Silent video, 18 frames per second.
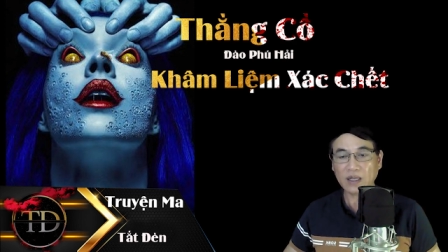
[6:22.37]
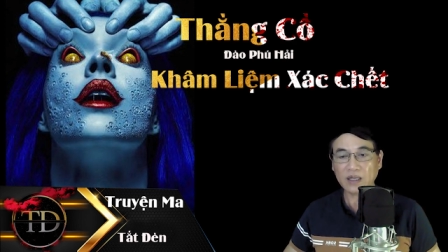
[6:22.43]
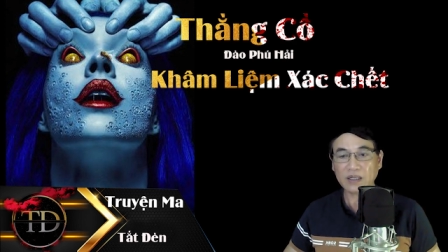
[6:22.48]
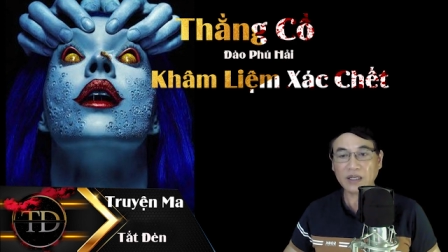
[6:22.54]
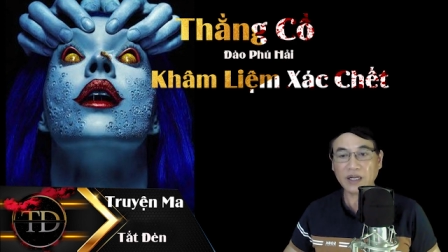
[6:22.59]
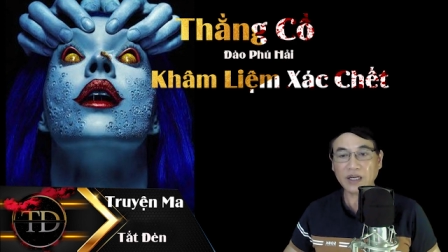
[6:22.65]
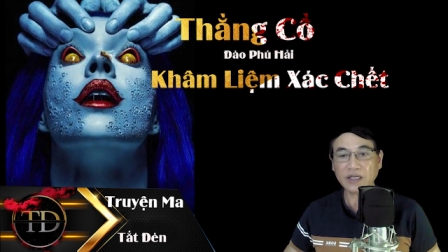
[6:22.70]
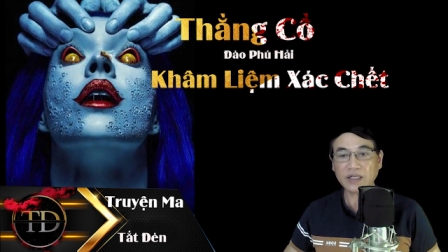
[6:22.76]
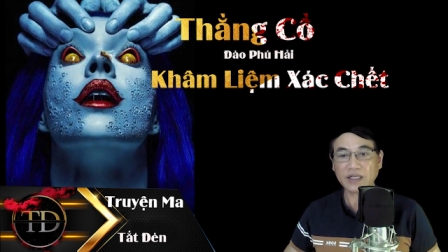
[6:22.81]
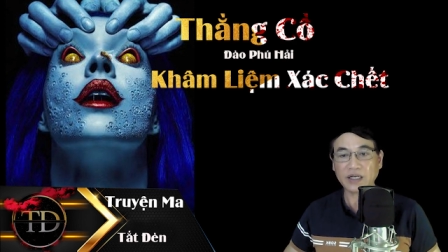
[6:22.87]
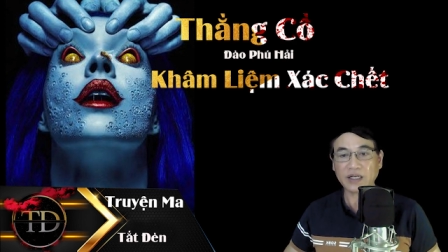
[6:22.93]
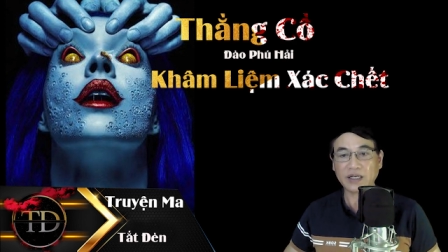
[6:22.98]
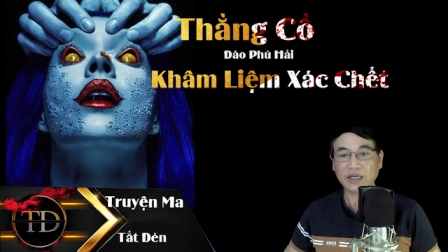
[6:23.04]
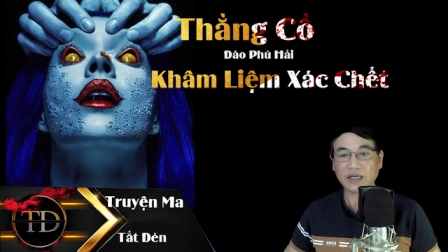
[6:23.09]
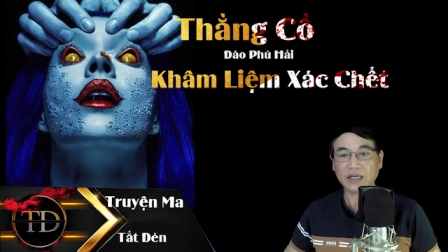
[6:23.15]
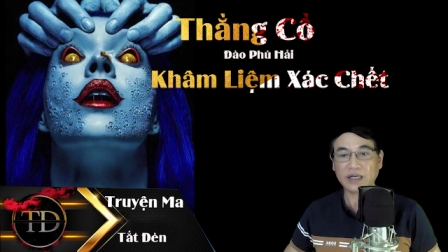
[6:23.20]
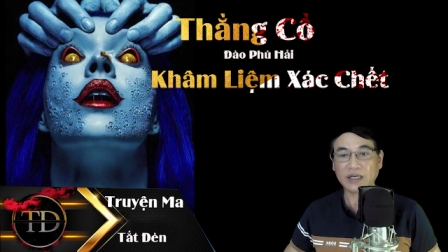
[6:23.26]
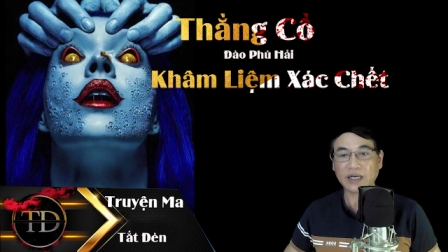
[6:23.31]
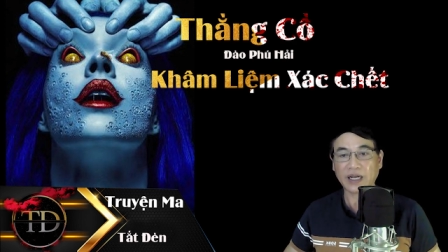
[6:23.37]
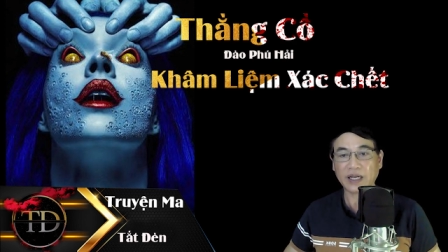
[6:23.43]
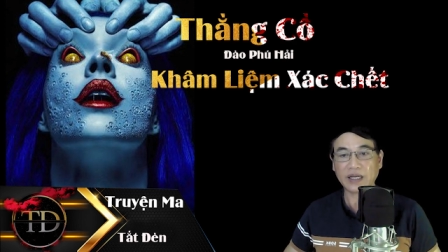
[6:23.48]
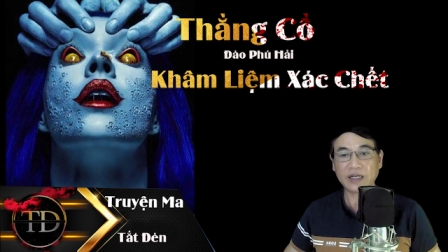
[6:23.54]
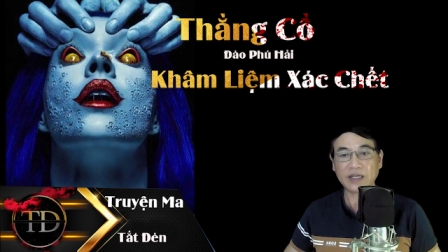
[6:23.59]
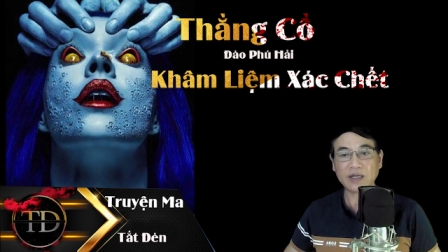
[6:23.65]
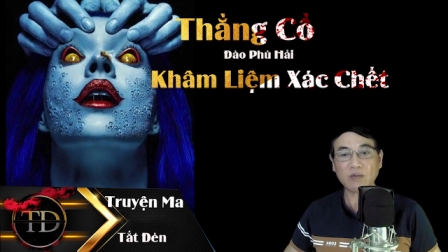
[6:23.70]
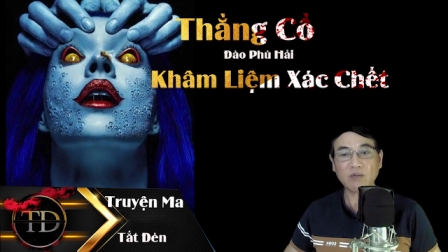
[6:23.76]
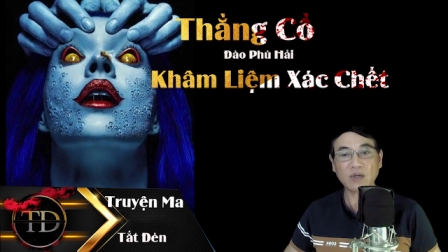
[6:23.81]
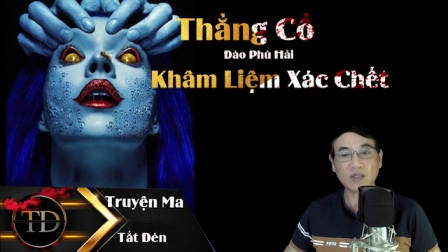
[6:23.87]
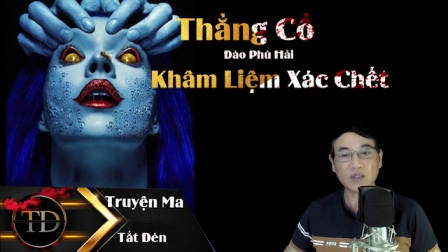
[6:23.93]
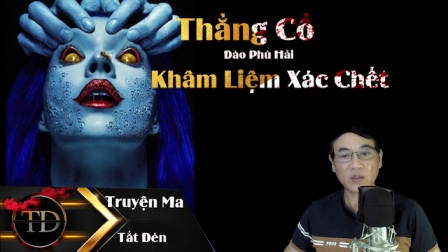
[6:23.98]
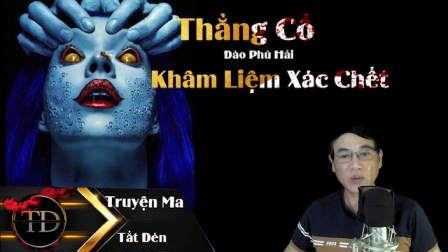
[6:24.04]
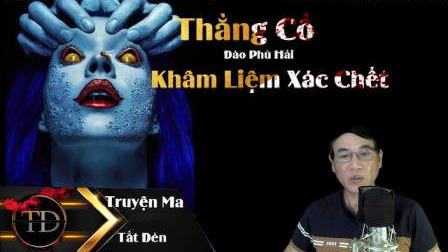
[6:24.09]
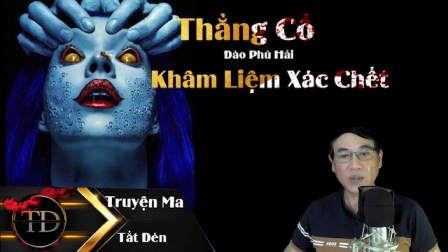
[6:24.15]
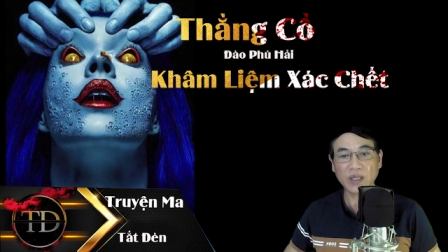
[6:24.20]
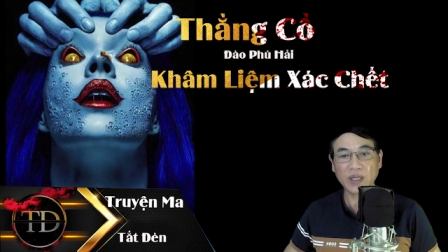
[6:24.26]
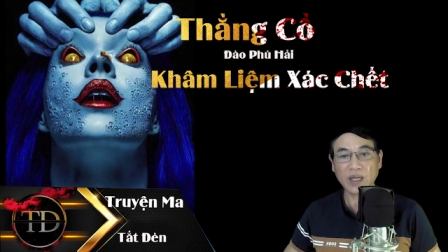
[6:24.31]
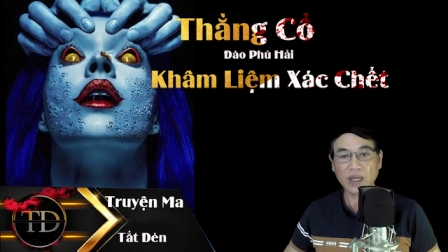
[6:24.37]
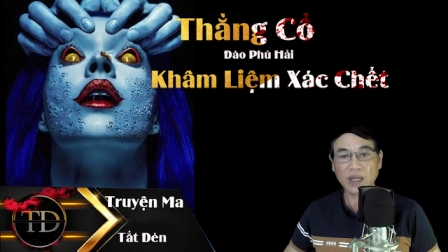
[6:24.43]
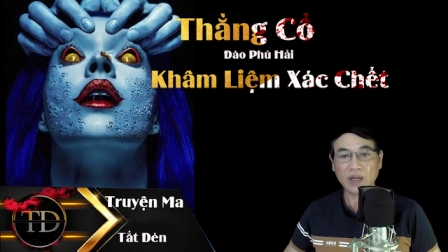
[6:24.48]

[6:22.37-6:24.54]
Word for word: khí trời lại không có xuôi,